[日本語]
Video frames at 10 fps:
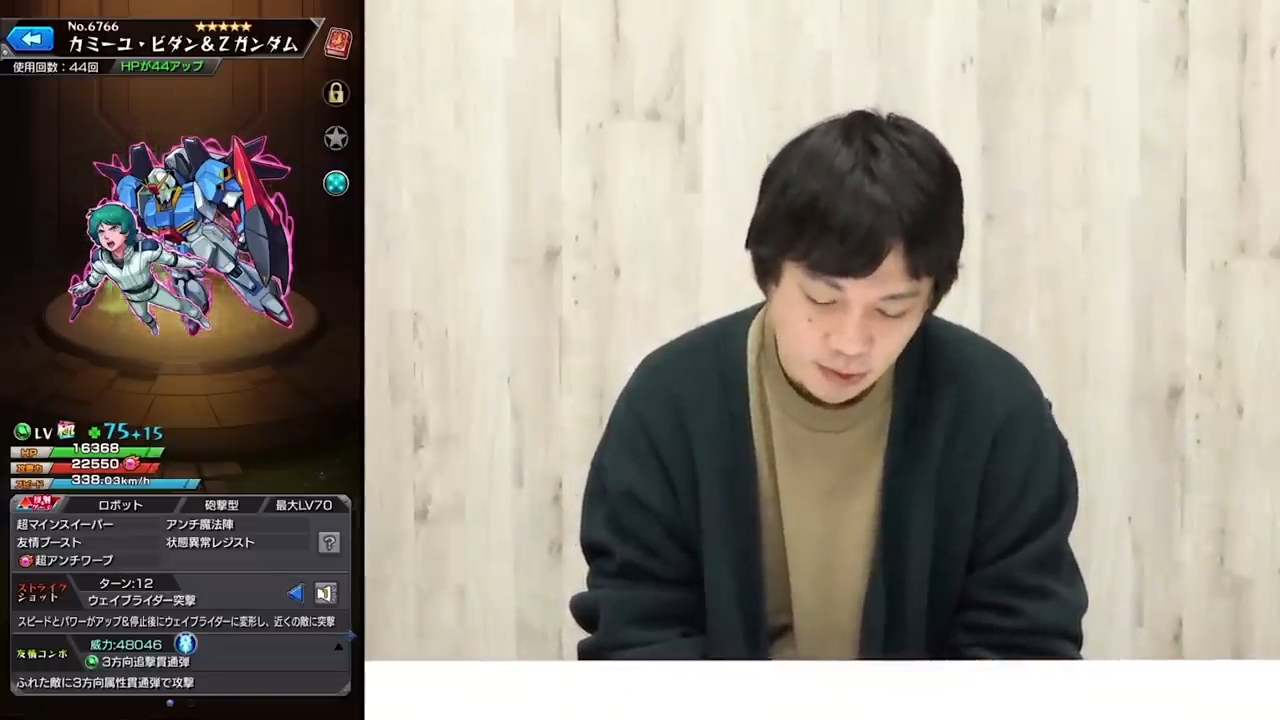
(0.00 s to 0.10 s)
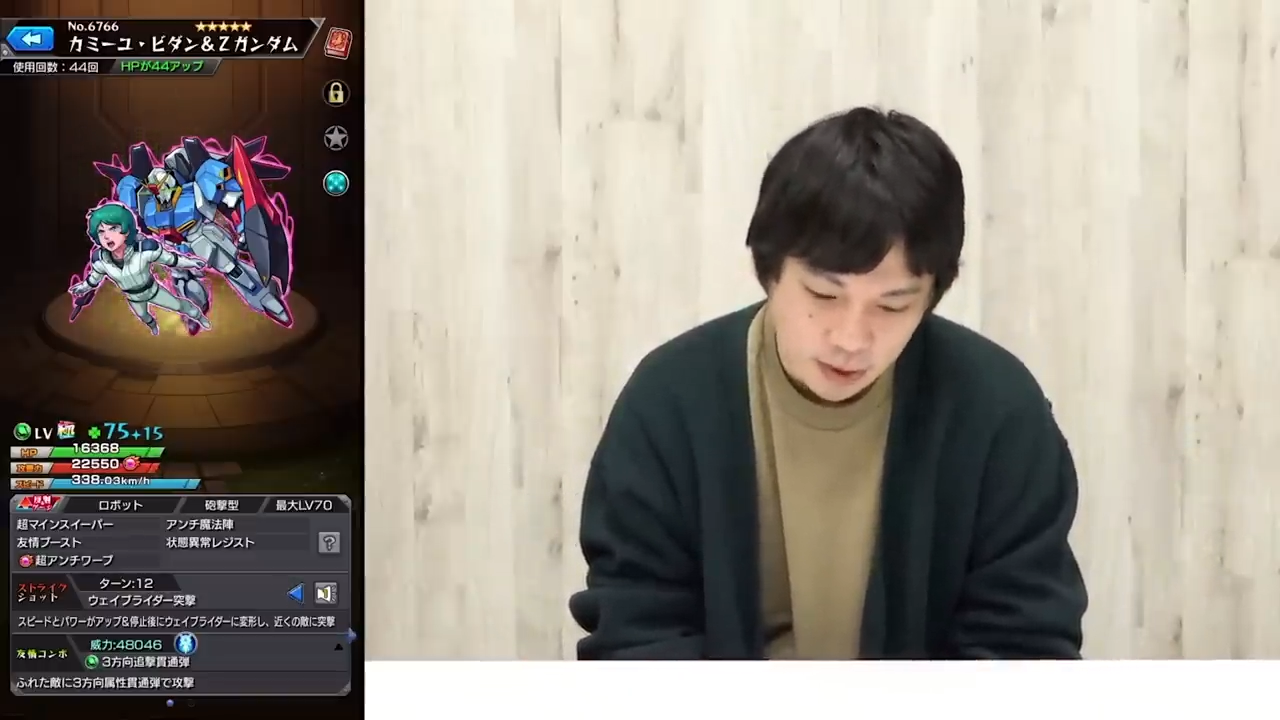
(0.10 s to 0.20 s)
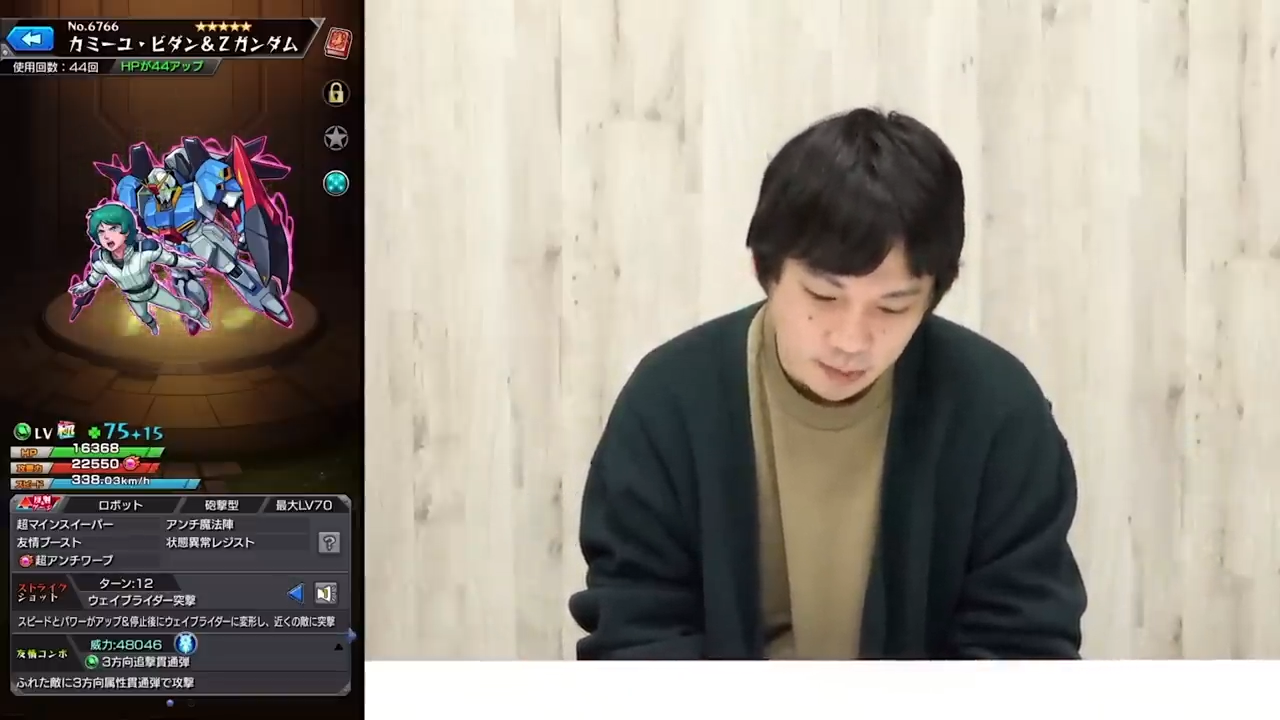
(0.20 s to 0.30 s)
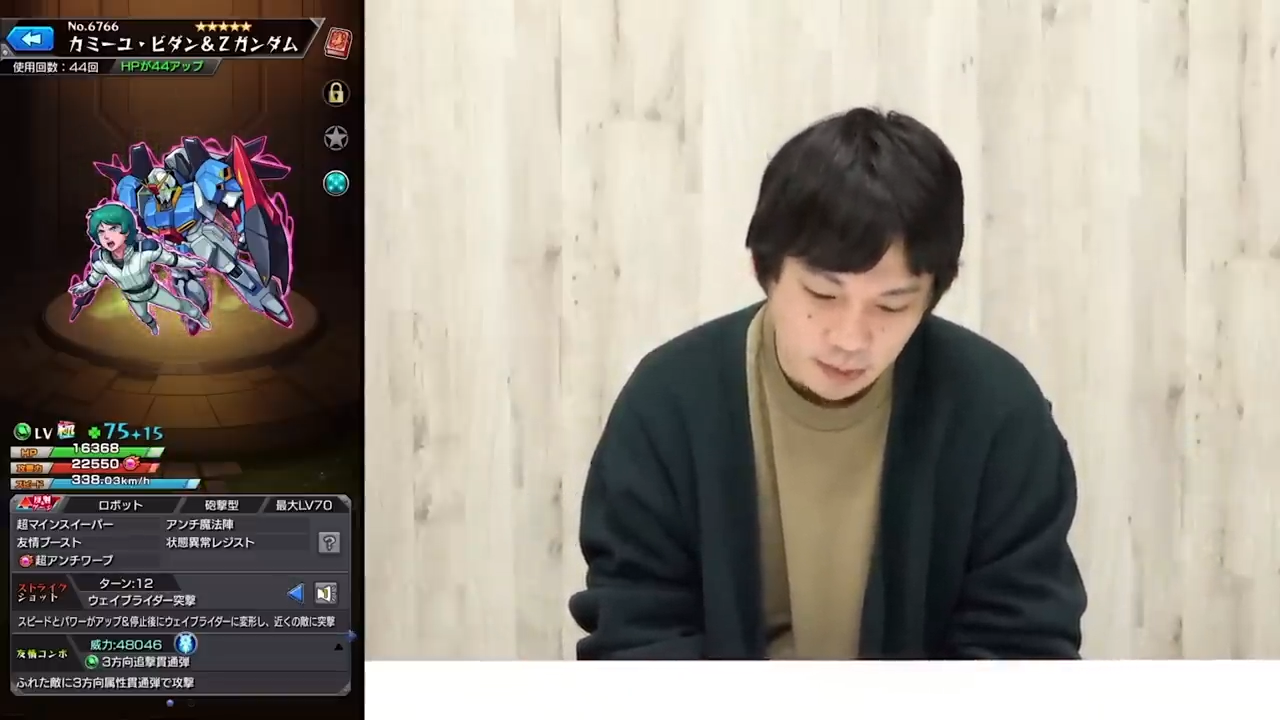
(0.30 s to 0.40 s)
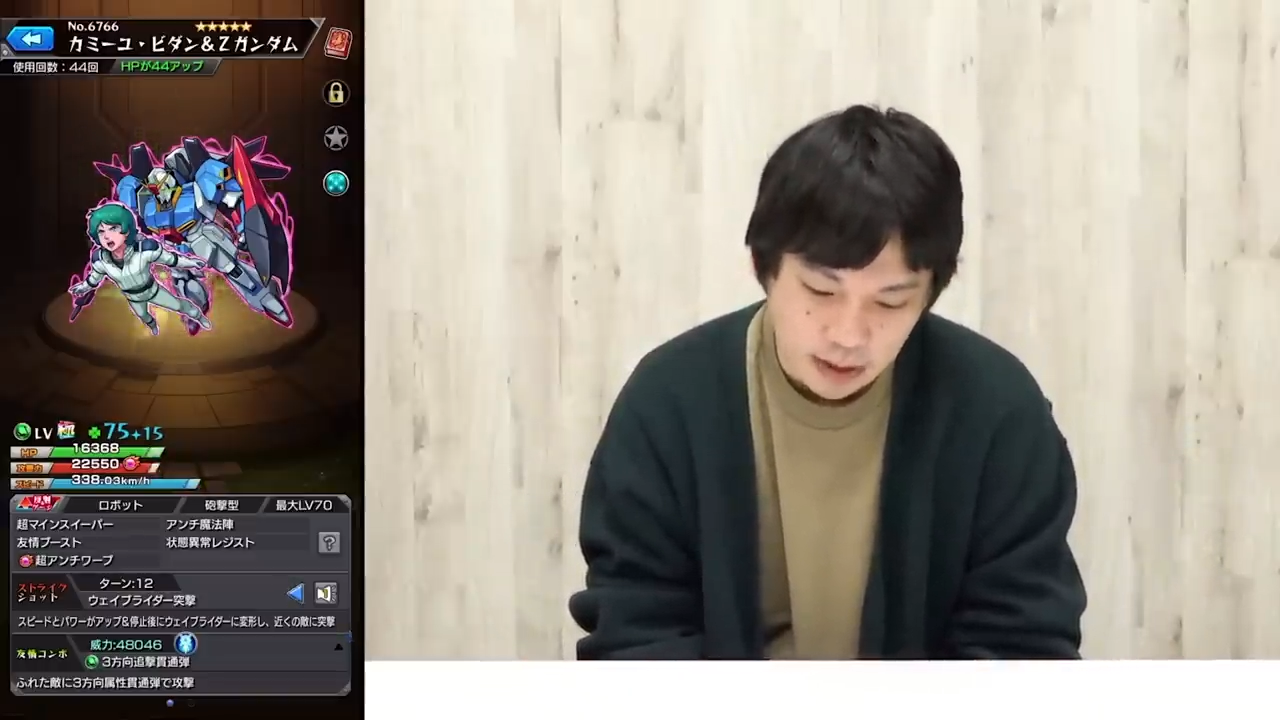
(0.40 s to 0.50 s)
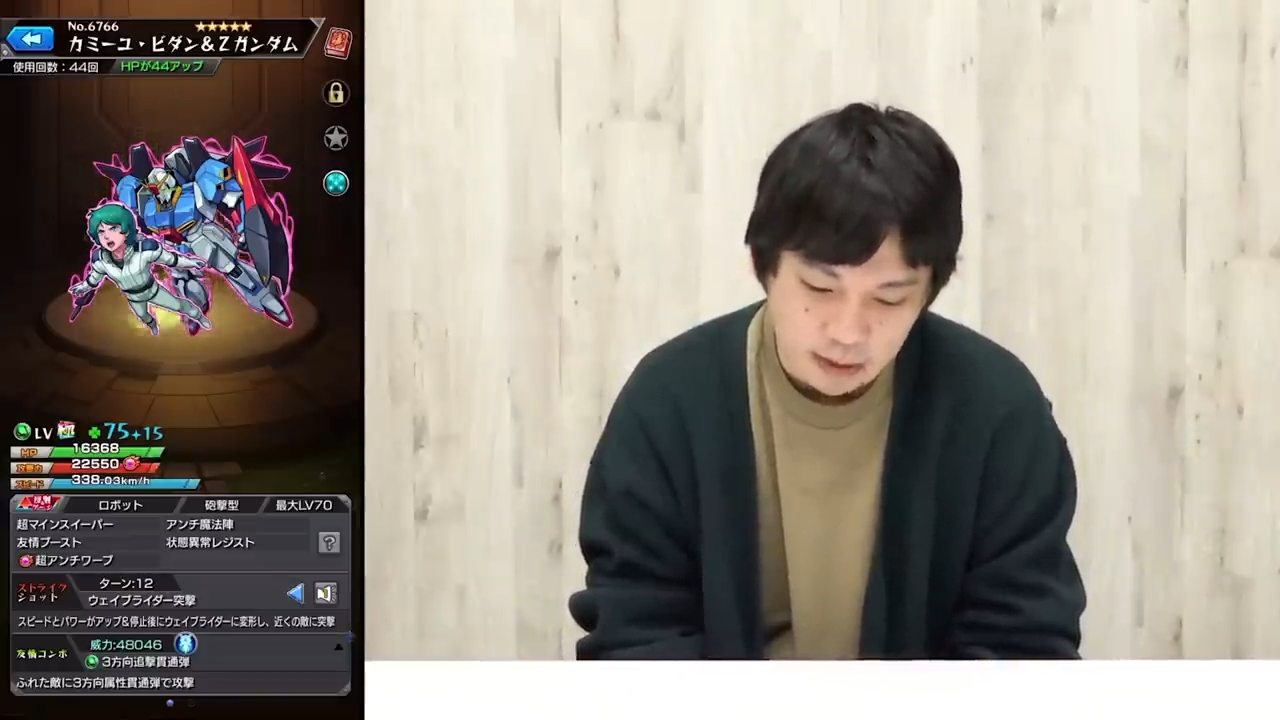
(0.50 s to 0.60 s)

方がいいと思うあ